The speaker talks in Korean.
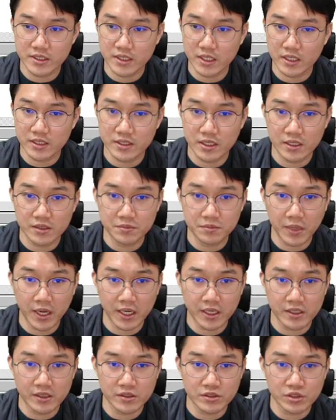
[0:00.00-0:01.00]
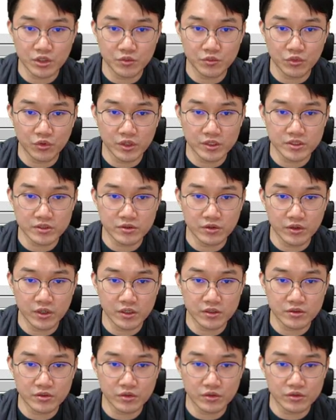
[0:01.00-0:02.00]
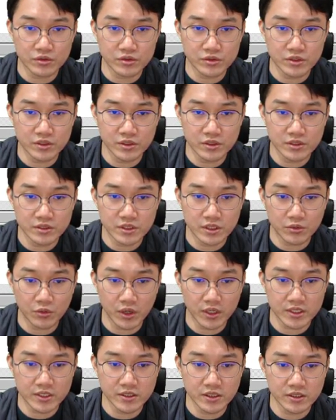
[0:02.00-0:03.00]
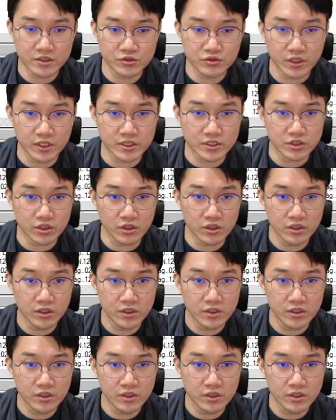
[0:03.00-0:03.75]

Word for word: 시행되는 파일 정보 같은 거나 그런 것들을 이제 확인할 수가 있죠